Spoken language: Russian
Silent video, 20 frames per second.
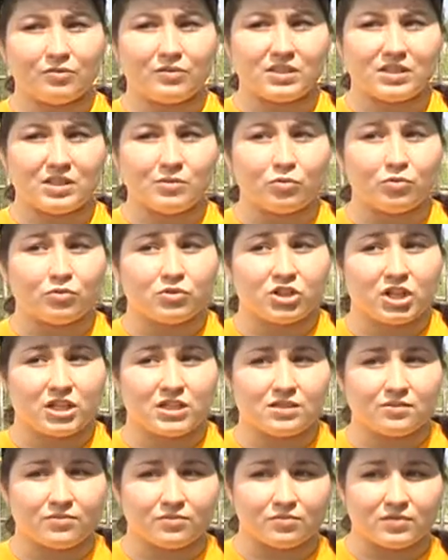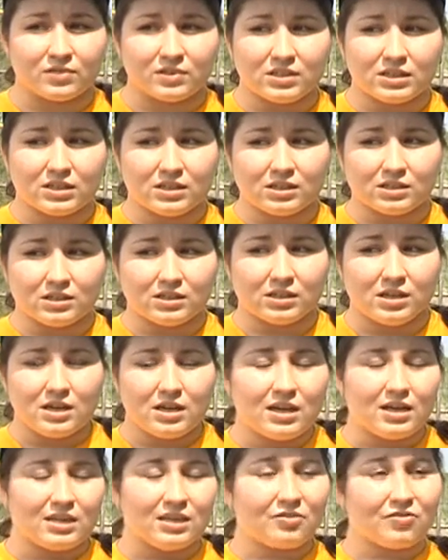Везде мы участвуем, везде это.
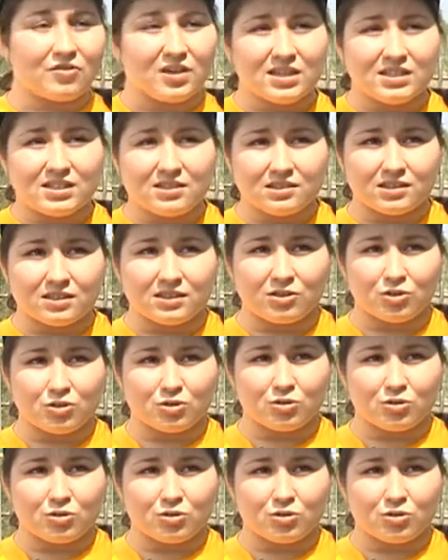Это весело, это